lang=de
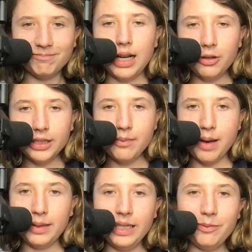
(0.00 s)
Außerdem
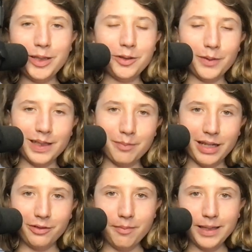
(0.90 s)
habe ich bzw.
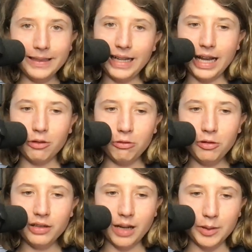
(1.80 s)
meine Familie einen
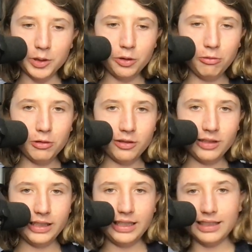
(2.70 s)
Hund namens Duke
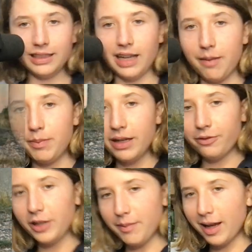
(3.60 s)
hier seht ihr ein
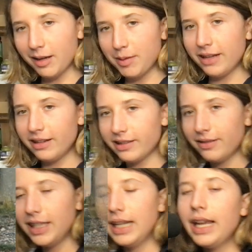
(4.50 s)
Bild von ihm
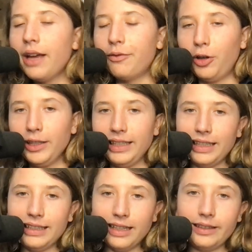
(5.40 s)
eingeblendet. Wollte ich
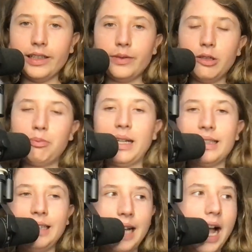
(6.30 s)
eigentlich gar nicht ins Video
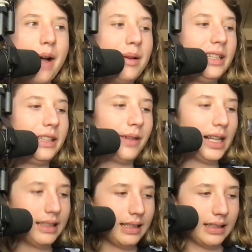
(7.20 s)
packen, aber ich
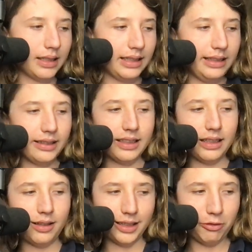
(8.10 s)
weiß, dass
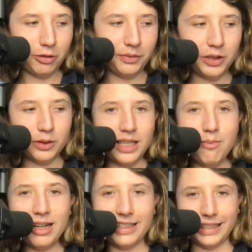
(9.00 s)
Tiere in YouTube-Videos
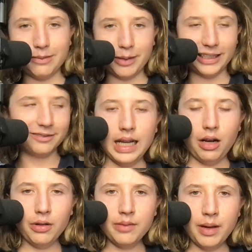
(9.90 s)
immer Klicks bringen.
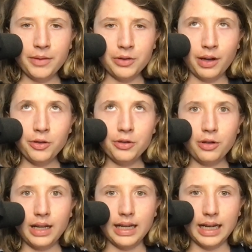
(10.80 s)
Außerdem haben wir zu Hause
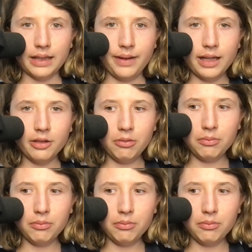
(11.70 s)
noch ein Aquarium